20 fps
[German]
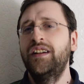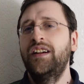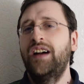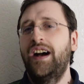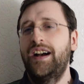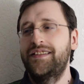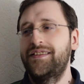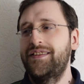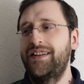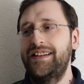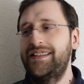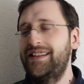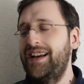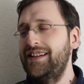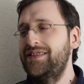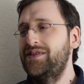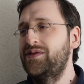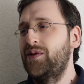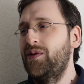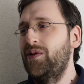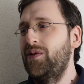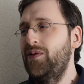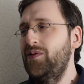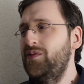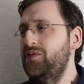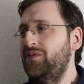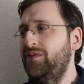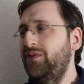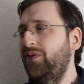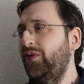Also, es hat
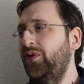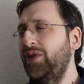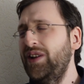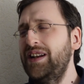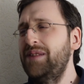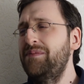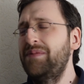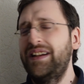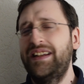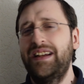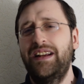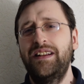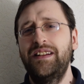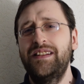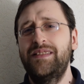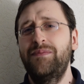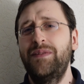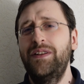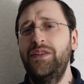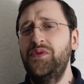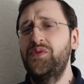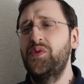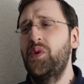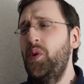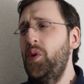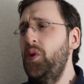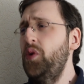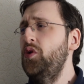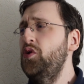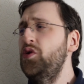so viele Mechanismen
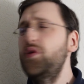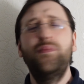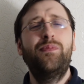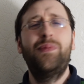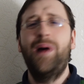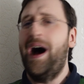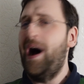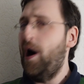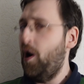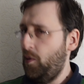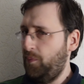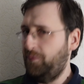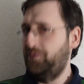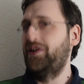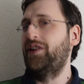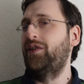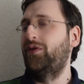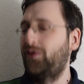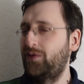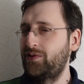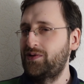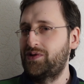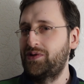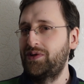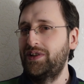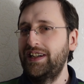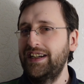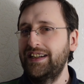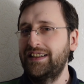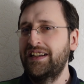so überhaupt nicht
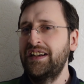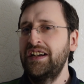funktioniert.